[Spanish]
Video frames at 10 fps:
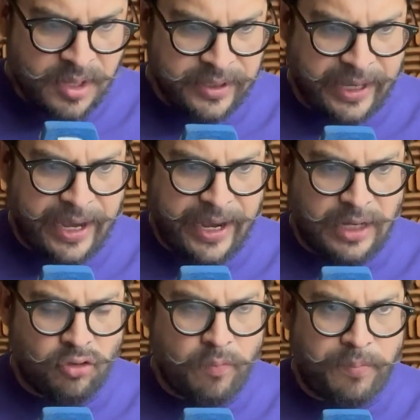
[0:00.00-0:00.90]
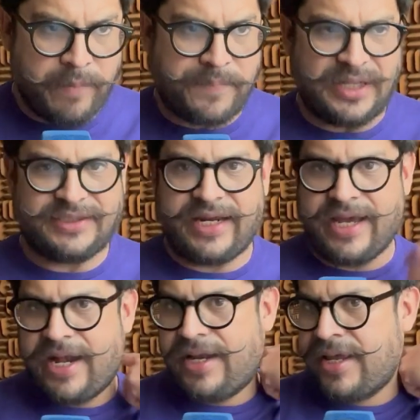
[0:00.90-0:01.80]
que el grupo
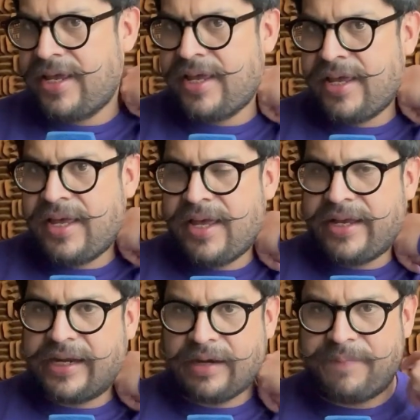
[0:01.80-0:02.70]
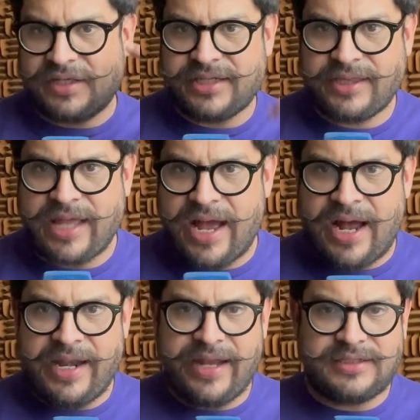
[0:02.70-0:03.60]
empresarial que representa
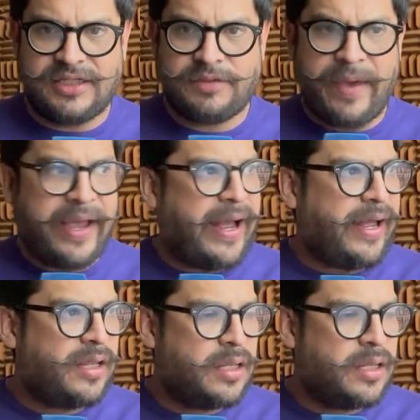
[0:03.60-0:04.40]
Alexis Vega